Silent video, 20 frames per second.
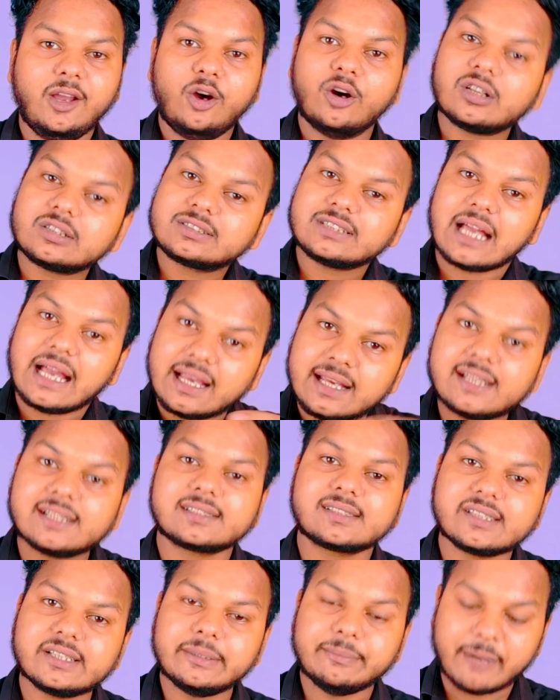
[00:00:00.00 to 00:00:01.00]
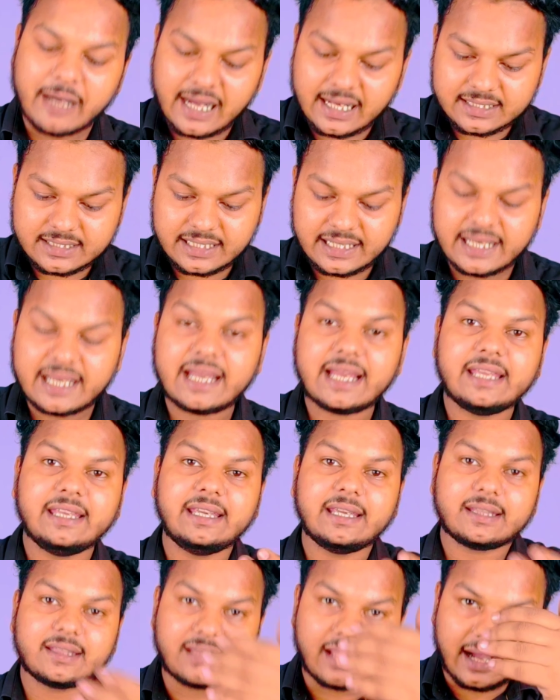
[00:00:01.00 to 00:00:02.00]
और जाहिर सी बात
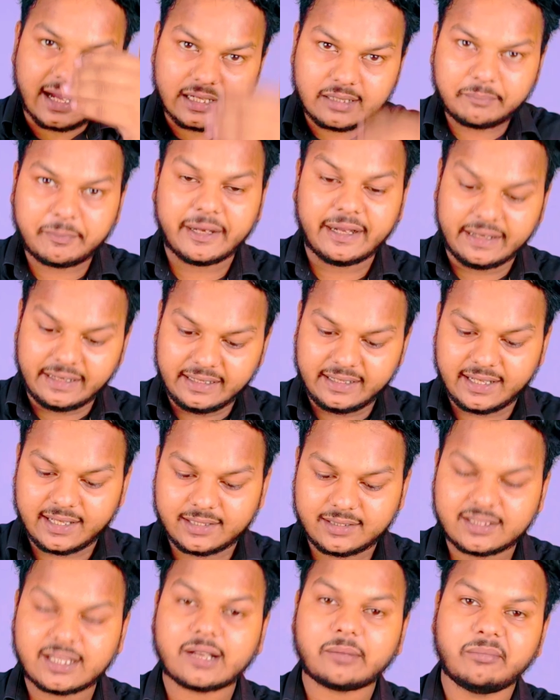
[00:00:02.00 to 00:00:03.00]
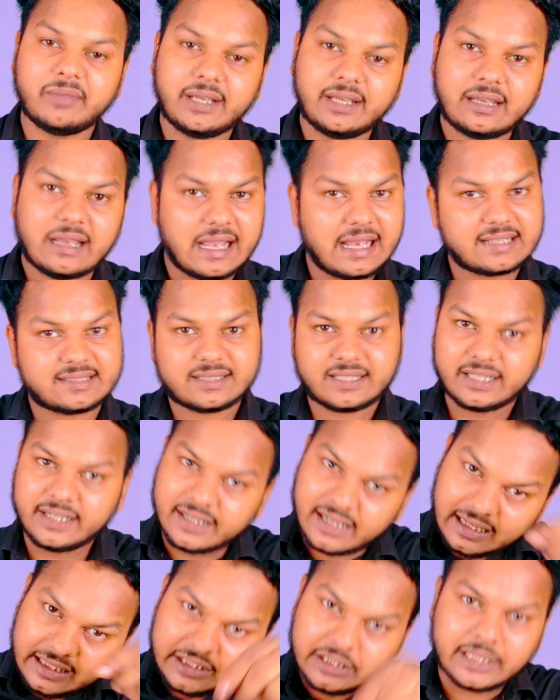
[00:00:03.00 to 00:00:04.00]
है ये दान पेटी के अंदर में ऐसे
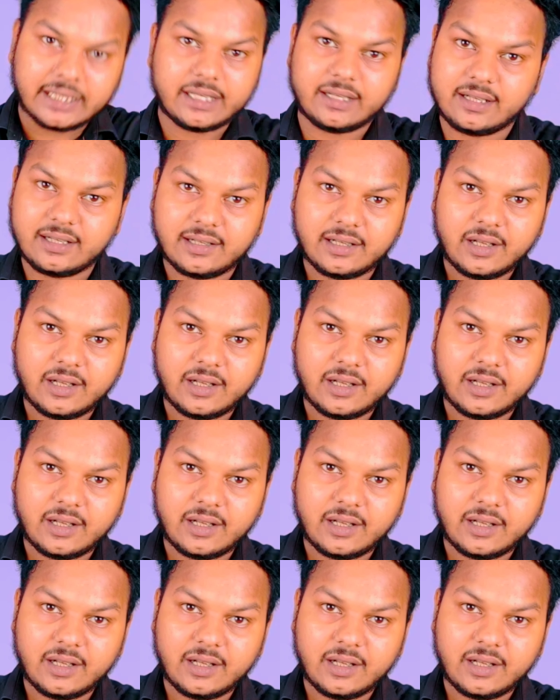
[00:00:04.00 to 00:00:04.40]
ही डली है